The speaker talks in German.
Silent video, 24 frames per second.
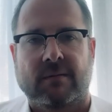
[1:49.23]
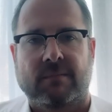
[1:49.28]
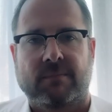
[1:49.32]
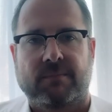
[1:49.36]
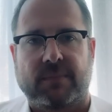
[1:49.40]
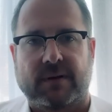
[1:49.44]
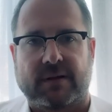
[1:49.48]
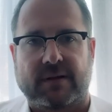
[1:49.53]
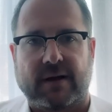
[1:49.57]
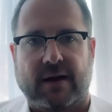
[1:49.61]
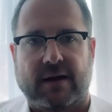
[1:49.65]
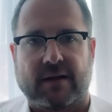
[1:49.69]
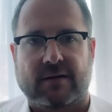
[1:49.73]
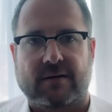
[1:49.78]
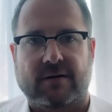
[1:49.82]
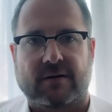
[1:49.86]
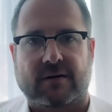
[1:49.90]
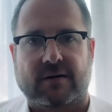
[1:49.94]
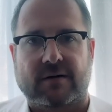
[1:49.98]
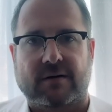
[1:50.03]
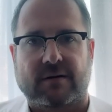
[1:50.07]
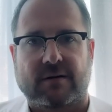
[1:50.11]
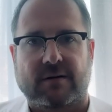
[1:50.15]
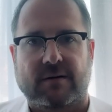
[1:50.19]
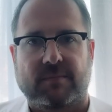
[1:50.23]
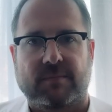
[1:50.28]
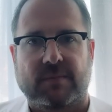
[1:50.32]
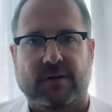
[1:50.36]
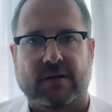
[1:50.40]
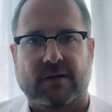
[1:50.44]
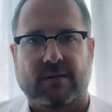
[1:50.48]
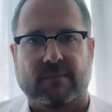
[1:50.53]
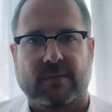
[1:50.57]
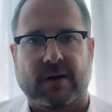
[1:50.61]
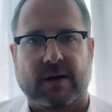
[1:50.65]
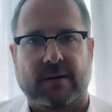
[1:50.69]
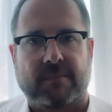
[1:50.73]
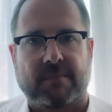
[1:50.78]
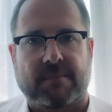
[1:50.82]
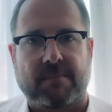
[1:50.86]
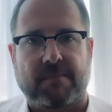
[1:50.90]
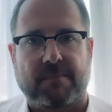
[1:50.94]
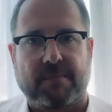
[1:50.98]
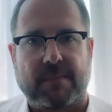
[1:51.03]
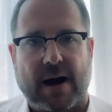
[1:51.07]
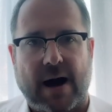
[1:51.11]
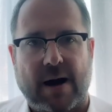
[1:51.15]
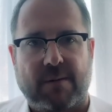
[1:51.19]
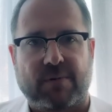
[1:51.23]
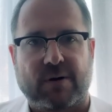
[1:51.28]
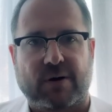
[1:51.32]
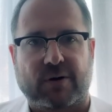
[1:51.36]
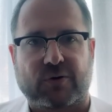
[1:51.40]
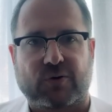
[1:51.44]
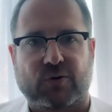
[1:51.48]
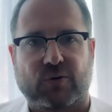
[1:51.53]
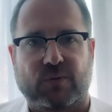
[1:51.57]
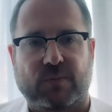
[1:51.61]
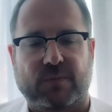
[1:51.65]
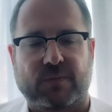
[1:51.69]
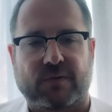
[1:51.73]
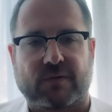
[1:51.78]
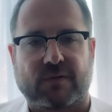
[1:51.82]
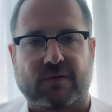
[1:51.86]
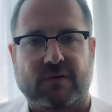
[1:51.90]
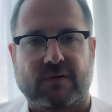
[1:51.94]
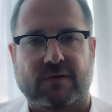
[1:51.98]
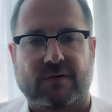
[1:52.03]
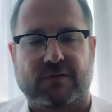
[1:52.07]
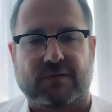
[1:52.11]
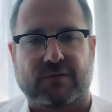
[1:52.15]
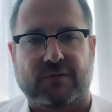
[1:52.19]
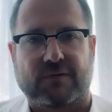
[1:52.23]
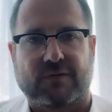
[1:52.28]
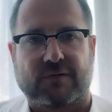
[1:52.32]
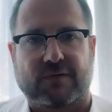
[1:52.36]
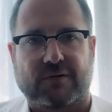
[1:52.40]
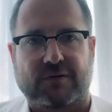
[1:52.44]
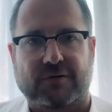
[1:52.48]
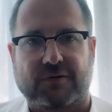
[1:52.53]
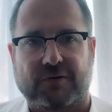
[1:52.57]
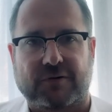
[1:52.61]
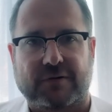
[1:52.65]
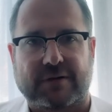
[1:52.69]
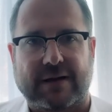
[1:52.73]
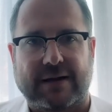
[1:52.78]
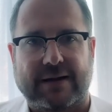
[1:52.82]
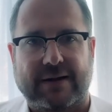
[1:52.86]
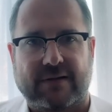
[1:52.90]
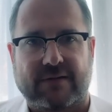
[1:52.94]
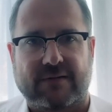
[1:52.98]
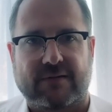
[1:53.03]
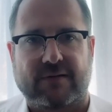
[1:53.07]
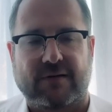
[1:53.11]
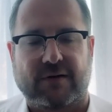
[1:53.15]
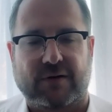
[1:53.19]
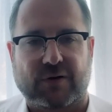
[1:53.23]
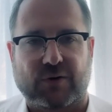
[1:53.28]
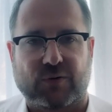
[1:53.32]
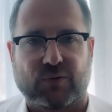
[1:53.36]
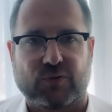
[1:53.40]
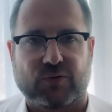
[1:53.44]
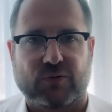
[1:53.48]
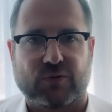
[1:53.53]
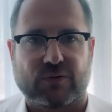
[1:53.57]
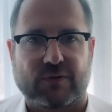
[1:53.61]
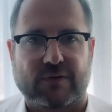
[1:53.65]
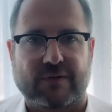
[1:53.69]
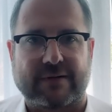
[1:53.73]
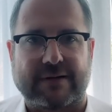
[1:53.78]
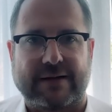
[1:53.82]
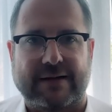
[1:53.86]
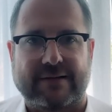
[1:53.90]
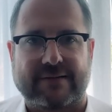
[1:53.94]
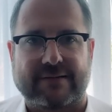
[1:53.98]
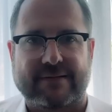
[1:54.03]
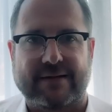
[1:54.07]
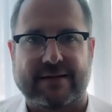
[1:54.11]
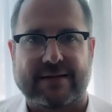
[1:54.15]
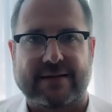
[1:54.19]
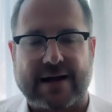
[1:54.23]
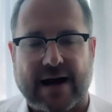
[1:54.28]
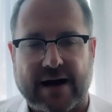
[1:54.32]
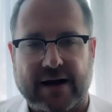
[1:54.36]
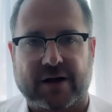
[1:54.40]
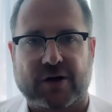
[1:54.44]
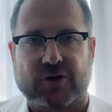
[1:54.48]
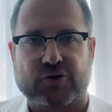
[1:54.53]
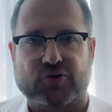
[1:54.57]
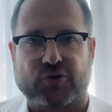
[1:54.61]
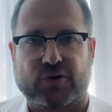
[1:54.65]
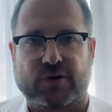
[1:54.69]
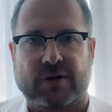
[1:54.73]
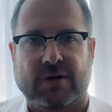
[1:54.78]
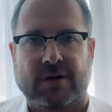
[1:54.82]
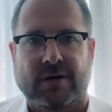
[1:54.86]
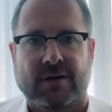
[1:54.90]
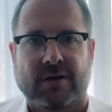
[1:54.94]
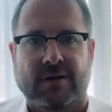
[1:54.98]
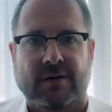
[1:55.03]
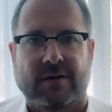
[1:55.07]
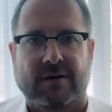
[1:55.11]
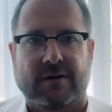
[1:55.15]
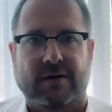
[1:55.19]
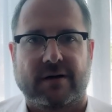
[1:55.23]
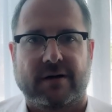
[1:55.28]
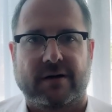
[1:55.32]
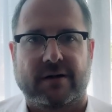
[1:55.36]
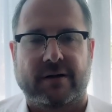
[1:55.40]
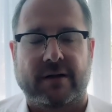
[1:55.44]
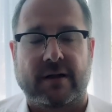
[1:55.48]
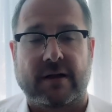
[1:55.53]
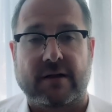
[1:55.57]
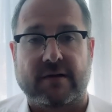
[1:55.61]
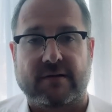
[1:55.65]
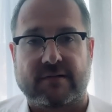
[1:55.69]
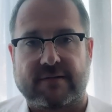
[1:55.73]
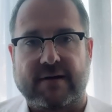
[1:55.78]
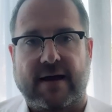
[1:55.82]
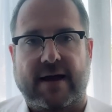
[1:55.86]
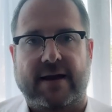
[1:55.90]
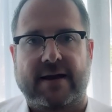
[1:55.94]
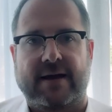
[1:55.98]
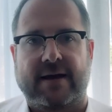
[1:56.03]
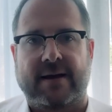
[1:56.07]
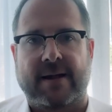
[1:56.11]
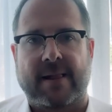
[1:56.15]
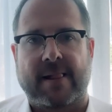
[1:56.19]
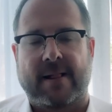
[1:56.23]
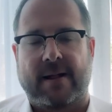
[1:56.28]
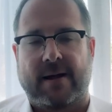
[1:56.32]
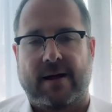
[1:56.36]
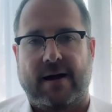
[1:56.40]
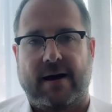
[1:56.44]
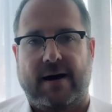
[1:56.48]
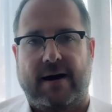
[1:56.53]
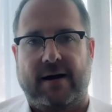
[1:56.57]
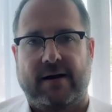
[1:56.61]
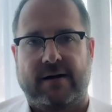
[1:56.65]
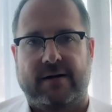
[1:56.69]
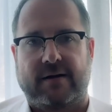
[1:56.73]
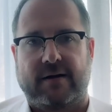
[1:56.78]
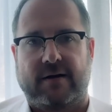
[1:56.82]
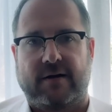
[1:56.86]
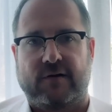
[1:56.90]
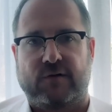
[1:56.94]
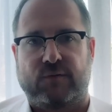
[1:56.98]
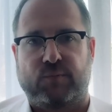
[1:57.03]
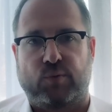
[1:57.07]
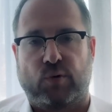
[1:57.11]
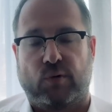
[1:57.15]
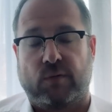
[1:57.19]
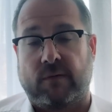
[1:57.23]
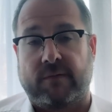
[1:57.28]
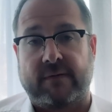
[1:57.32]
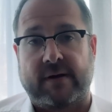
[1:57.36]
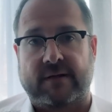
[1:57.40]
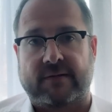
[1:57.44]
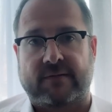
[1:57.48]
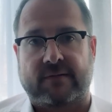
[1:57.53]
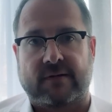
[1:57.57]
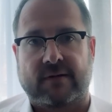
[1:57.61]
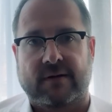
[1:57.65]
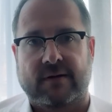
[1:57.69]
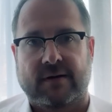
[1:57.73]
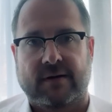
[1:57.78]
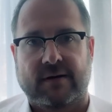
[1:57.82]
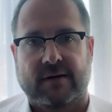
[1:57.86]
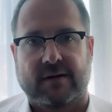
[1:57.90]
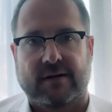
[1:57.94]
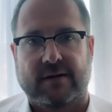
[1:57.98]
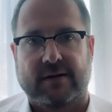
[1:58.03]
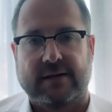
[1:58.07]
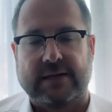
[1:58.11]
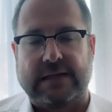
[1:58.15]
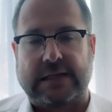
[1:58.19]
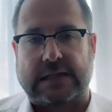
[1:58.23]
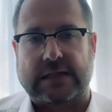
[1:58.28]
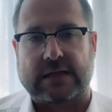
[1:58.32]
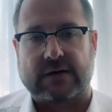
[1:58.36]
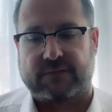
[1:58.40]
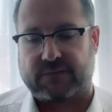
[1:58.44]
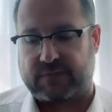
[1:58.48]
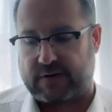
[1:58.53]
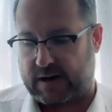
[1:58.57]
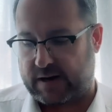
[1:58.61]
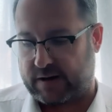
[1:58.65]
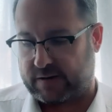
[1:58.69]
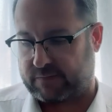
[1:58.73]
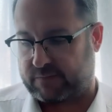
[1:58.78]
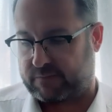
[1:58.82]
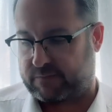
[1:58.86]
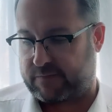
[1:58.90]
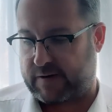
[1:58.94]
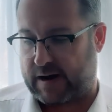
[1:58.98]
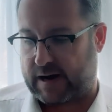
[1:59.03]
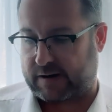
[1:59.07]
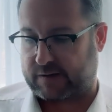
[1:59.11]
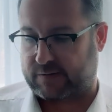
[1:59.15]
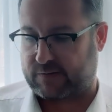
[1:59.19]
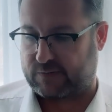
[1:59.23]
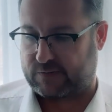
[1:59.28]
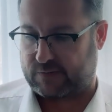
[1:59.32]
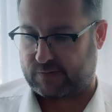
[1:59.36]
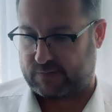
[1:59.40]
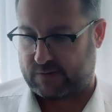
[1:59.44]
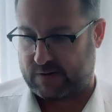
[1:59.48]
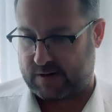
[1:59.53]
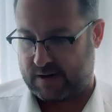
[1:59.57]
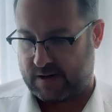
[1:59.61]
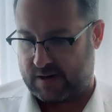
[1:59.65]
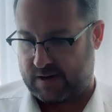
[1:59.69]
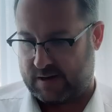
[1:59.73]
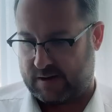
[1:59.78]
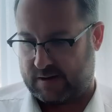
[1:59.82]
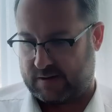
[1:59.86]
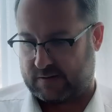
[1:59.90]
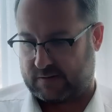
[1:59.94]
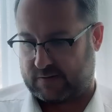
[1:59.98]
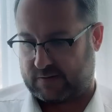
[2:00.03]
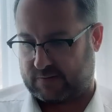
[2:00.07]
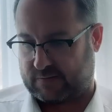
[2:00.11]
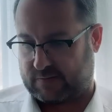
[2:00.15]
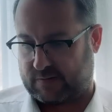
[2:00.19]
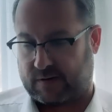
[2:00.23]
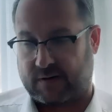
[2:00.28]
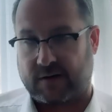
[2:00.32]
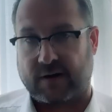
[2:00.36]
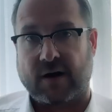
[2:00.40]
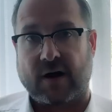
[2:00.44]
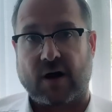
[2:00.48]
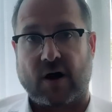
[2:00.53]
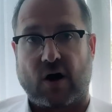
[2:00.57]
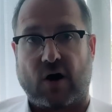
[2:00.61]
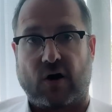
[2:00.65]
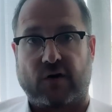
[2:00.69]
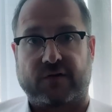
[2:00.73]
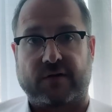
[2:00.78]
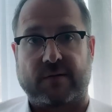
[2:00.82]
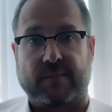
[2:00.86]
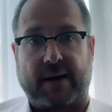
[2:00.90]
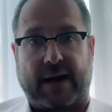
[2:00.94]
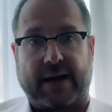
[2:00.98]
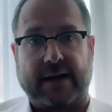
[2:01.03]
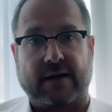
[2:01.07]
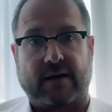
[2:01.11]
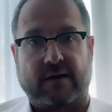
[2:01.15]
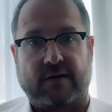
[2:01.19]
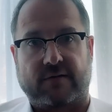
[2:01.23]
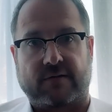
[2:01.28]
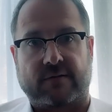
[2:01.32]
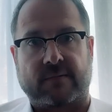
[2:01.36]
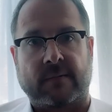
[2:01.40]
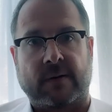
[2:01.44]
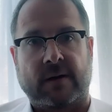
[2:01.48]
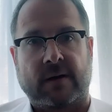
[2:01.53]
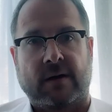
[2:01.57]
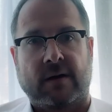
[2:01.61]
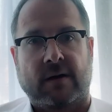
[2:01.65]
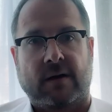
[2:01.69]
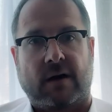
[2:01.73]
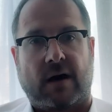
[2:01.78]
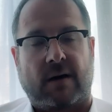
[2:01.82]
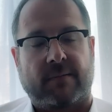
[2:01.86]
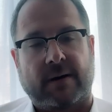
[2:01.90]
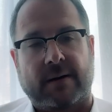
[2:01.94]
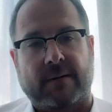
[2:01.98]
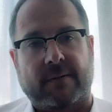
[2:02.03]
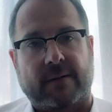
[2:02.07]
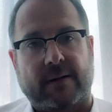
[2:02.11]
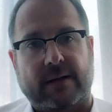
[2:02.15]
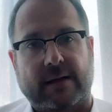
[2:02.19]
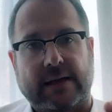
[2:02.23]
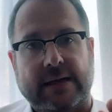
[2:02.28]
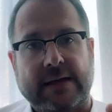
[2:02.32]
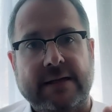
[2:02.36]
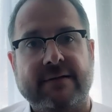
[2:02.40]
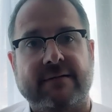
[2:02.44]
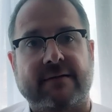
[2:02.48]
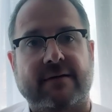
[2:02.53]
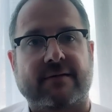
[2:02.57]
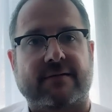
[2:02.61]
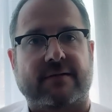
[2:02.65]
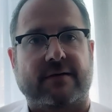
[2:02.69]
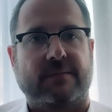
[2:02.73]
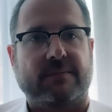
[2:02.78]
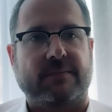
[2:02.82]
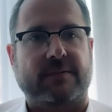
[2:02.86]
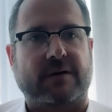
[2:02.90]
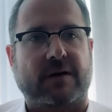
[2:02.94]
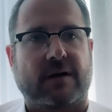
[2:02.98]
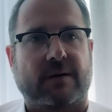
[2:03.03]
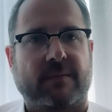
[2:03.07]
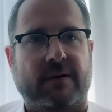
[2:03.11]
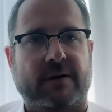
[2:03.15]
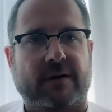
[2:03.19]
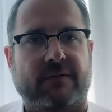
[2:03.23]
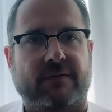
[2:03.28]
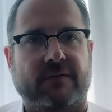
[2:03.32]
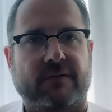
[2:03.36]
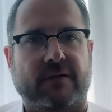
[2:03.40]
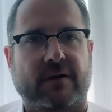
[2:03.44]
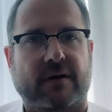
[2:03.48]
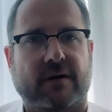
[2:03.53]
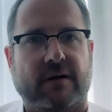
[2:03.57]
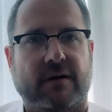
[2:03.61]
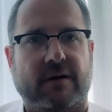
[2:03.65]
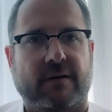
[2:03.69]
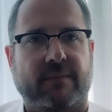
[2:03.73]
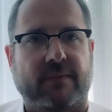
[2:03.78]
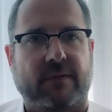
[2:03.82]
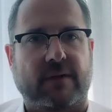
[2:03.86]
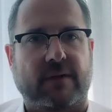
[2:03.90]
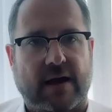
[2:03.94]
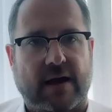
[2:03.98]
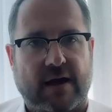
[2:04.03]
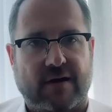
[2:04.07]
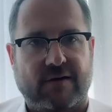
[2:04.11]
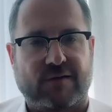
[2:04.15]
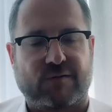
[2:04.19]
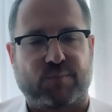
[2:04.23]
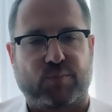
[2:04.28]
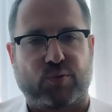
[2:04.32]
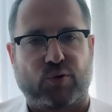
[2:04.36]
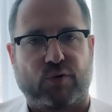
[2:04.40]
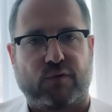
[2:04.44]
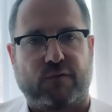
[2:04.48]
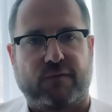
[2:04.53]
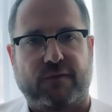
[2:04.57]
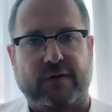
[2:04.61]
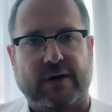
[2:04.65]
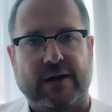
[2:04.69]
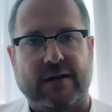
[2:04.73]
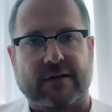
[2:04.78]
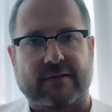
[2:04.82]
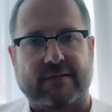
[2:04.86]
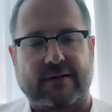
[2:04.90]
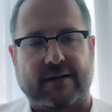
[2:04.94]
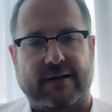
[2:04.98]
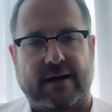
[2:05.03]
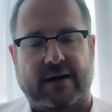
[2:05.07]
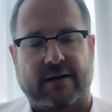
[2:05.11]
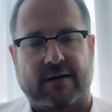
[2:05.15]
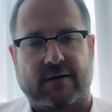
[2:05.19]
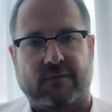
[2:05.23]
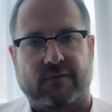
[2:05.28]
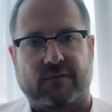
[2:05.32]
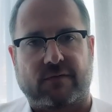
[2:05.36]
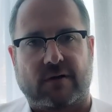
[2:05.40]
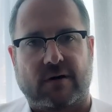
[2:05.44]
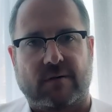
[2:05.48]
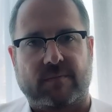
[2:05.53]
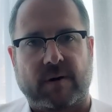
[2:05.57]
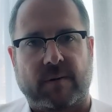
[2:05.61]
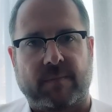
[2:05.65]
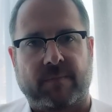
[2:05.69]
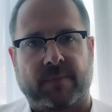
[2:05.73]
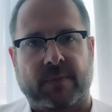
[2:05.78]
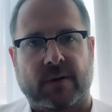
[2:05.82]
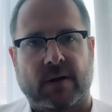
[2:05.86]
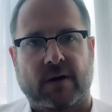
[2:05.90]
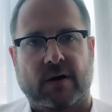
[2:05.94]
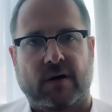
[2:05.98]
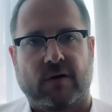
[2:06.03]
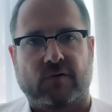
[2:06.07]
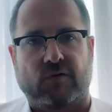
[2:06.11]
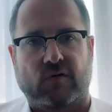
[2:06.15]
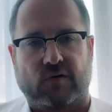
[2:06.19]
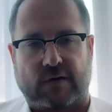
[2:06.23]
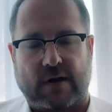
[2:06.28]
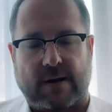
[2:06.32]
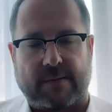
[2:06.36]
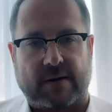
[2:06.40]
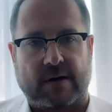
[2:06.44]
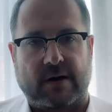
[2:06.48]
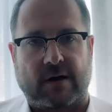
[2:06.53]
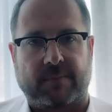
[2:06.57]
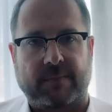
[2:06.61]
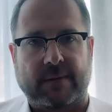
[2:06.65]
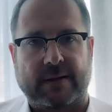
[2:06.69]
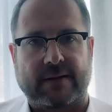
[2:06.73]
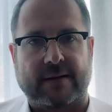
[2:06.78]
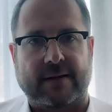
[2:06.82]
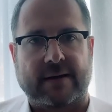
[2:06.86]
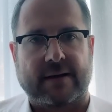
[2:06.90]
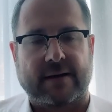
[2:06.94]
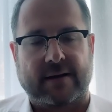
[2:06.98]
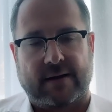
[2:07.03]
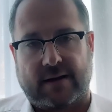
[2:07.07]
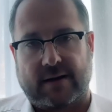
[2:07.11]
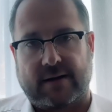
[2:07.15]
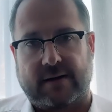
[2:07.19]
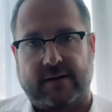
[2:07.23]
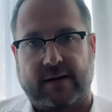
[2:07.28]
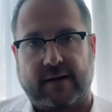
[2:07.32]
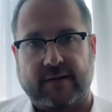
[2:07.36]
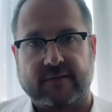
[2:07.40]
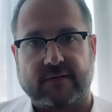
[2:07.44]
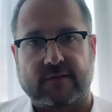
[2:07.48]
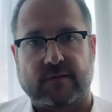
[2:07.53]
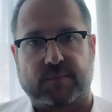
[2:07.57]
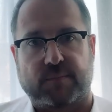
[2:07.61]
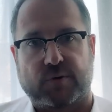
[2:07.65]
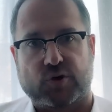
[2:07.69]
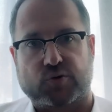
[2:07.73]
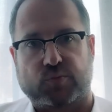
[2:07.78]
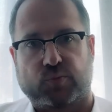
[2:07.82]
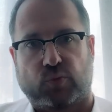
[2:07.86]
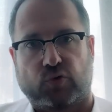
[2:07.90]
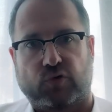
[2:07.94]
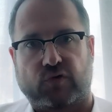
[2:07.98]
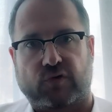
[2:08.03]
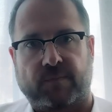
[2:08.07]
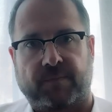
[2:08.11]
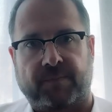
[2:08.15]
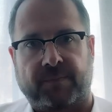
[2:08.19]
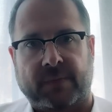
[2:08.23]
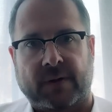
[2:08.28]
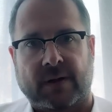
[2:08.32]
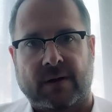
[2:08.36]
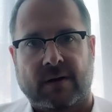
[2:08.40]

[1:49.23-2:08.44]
Parteitag äh, mit dem Herrn Babler kommt, sozusagen noch der letzte Gruß und das letzte Dankeschön an seine alte SPÖ. Wir werden es nicht erfahren. Fakt ist aber, dass er aus dem Rennen ist. Aber insgesamt kann man ja von der E SPÖ vieles lernen, vor allem im Zusammenhang mit Nestbeschmutzen.